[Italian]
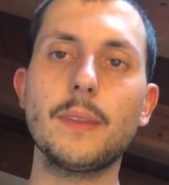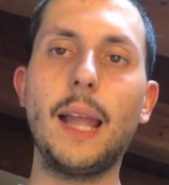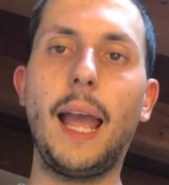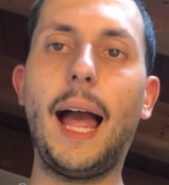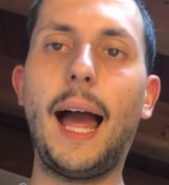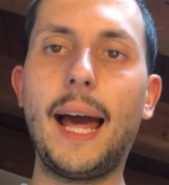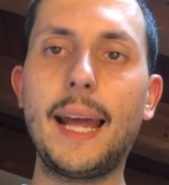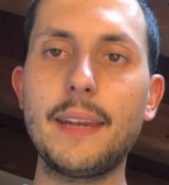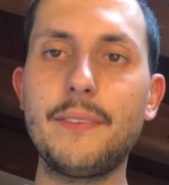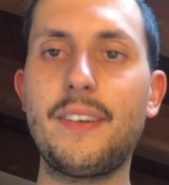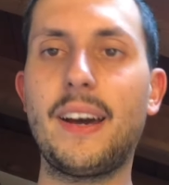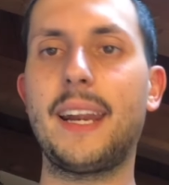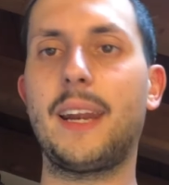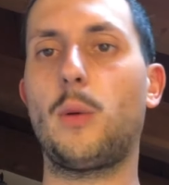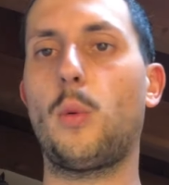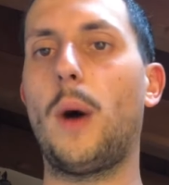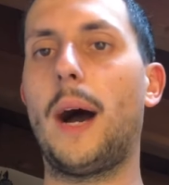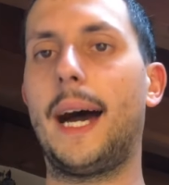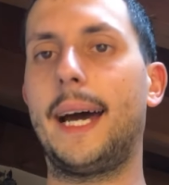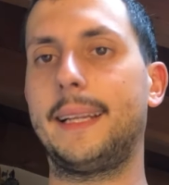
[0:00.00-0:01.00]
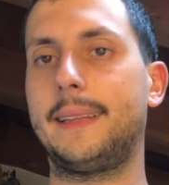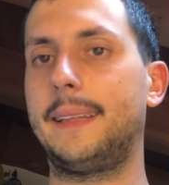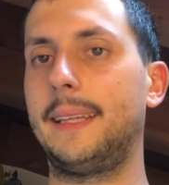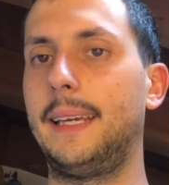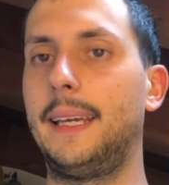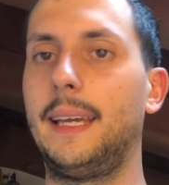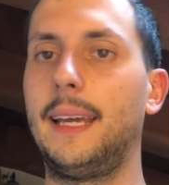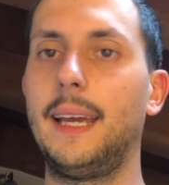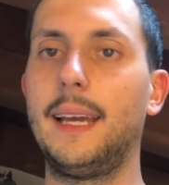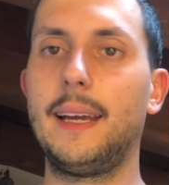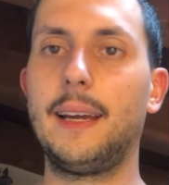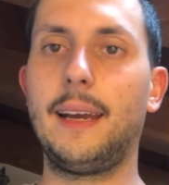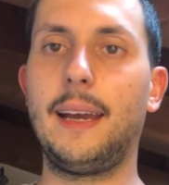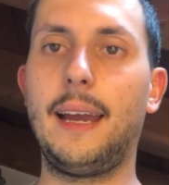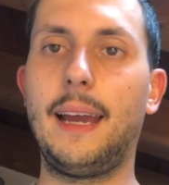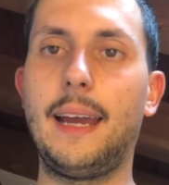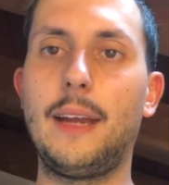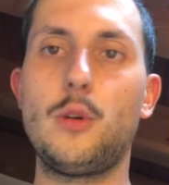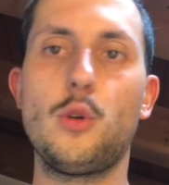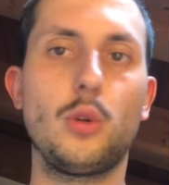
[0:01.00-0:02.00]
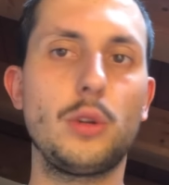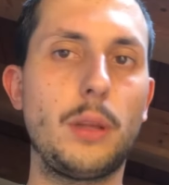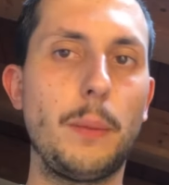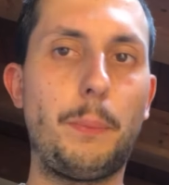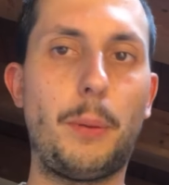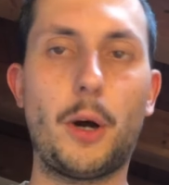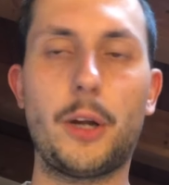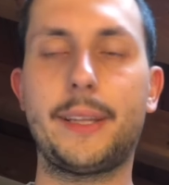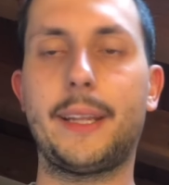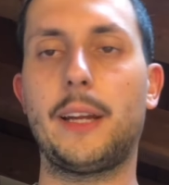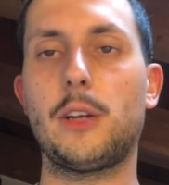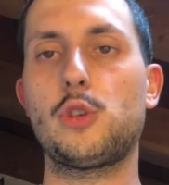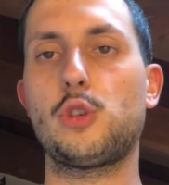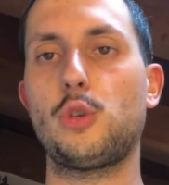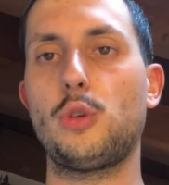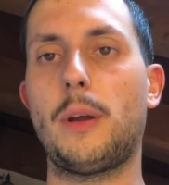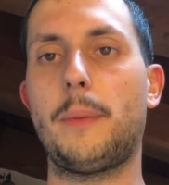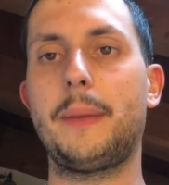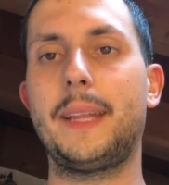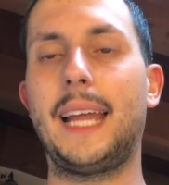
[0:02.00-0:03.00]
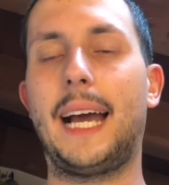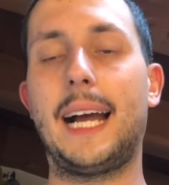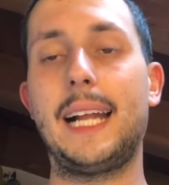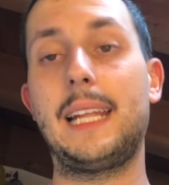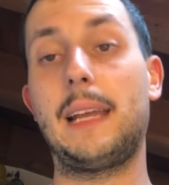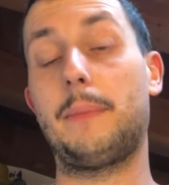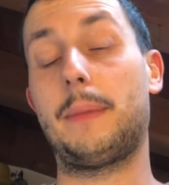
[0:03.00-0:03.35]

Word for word: arrivare quarti eh, non ti porta nessuna medaglia,